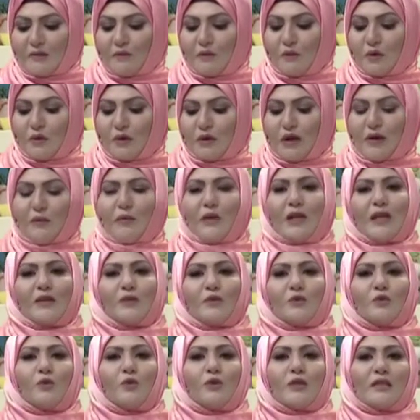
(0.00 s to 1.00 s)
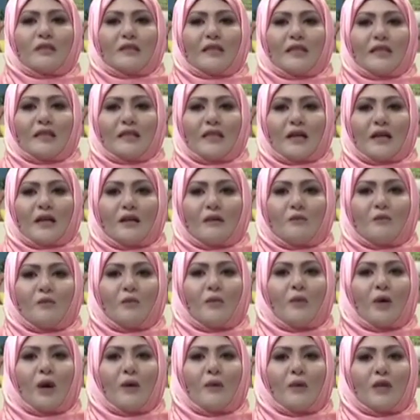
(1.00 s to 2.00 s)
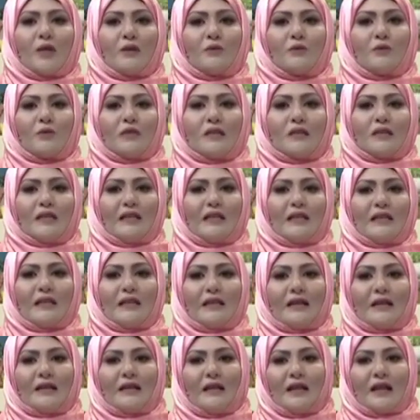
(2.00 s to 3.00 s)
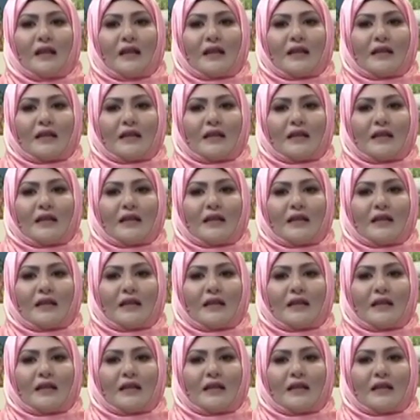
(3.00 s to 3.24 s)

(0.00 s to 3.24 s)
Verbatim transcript: نقدموا تونس اللي يخدموا أولاد تونس اللي